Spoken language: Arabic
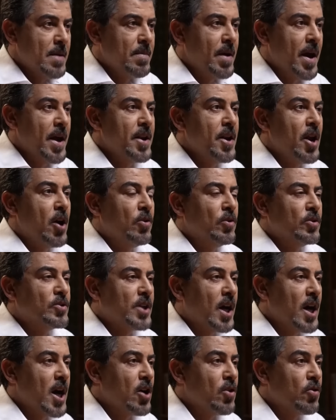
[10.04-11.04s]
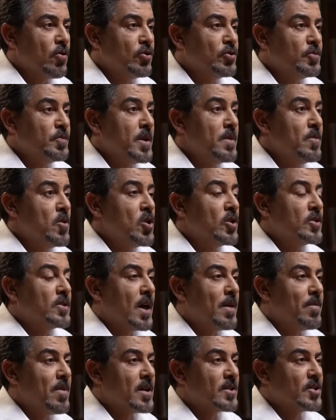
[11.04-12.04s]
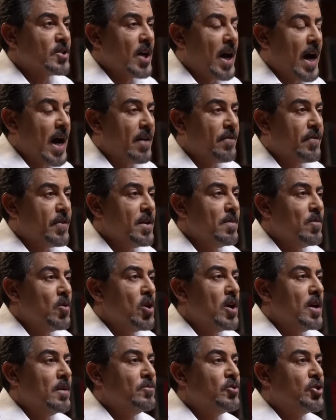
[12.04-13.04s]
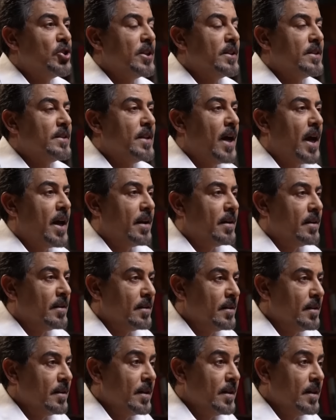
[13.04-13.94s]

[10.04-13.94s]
بأنه سيخرج بمؤتمر صحفي مهم جدا